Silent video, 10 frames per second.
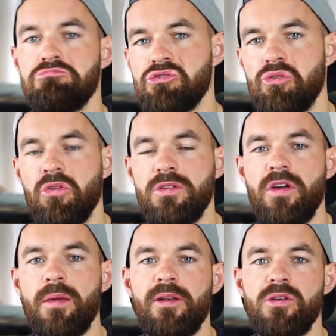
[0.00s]
zur Not
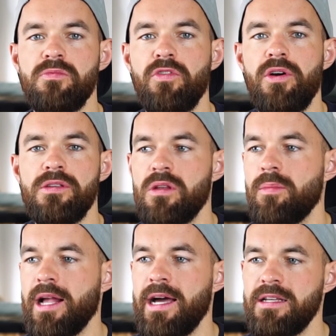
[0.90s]
auch jemand aus dem Freundes- oder
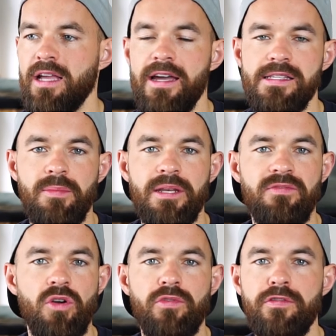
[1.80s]
Bekanntenkreis, jemand,
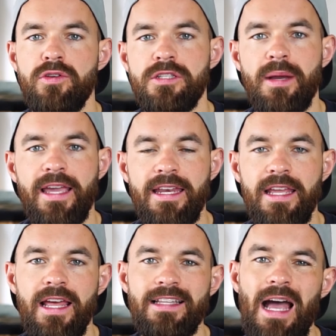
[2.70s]
den wir irgendwie flüchtig mal
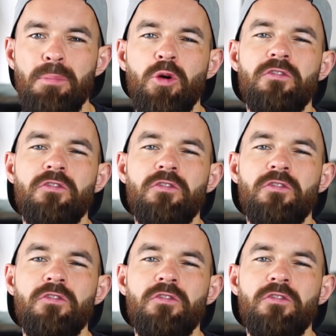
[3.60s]
kennengelernt haben.